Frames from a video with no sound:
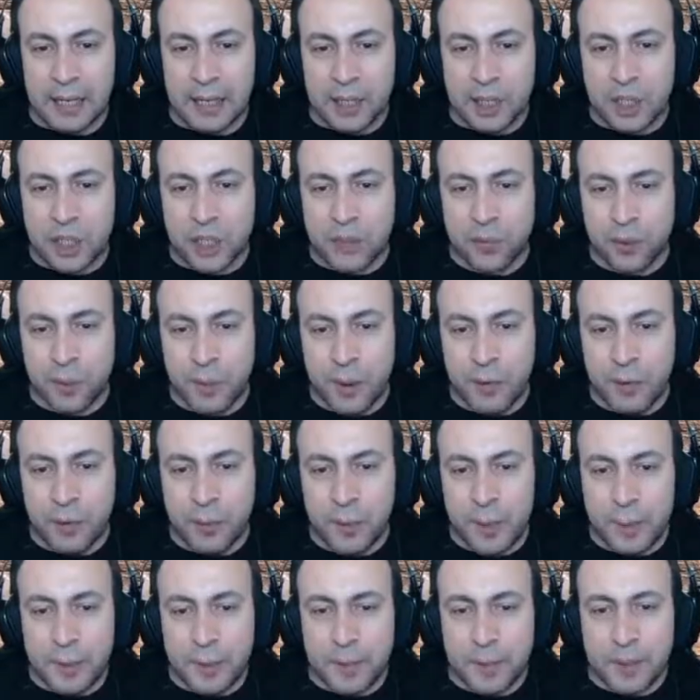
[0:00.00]
Şş, vurma
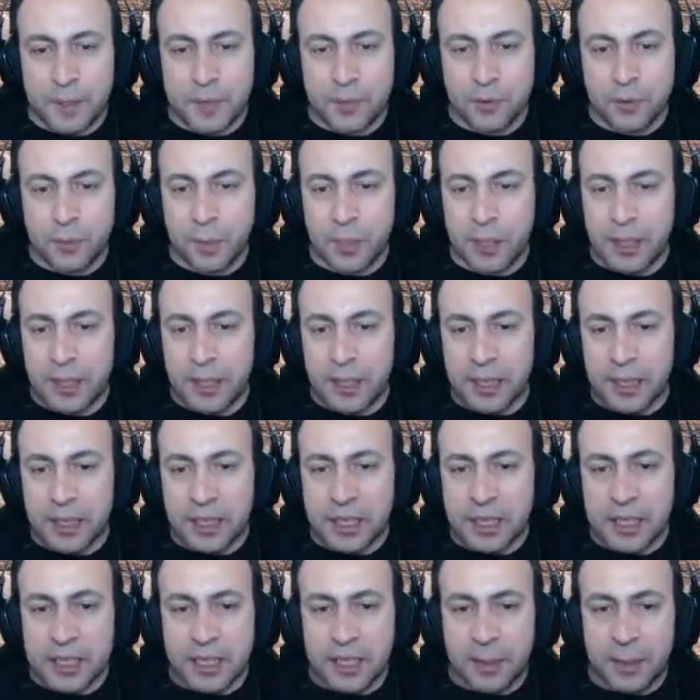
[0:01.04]
vurma birbirinizi vurmayın.
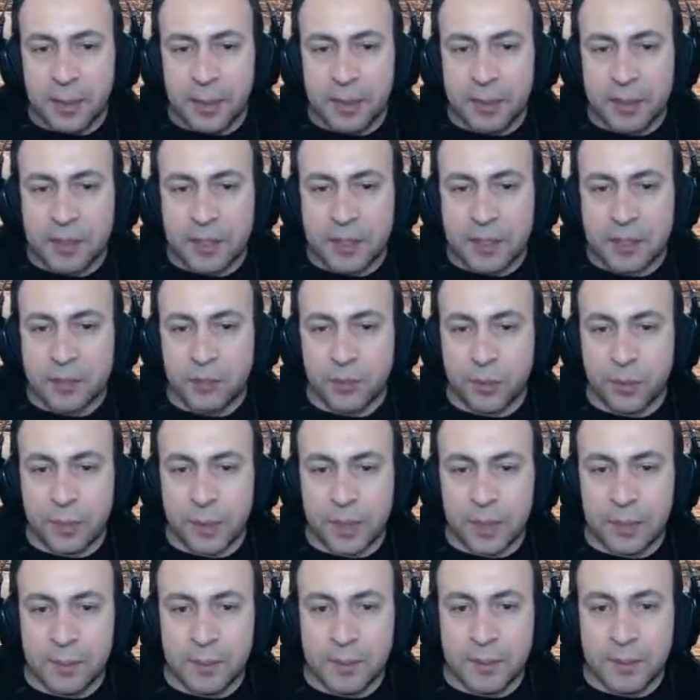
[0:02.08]
İkiniz de benimsiniz.
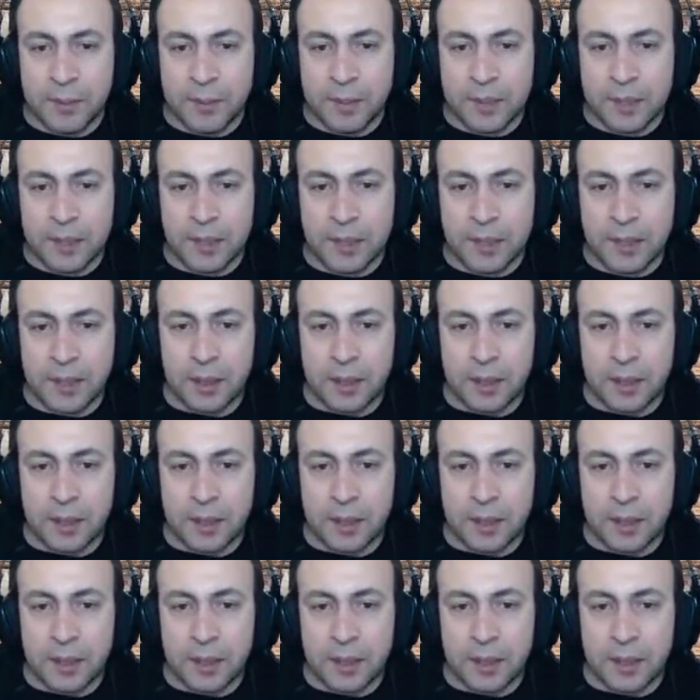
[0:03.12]
Vurmayın birbirinizi.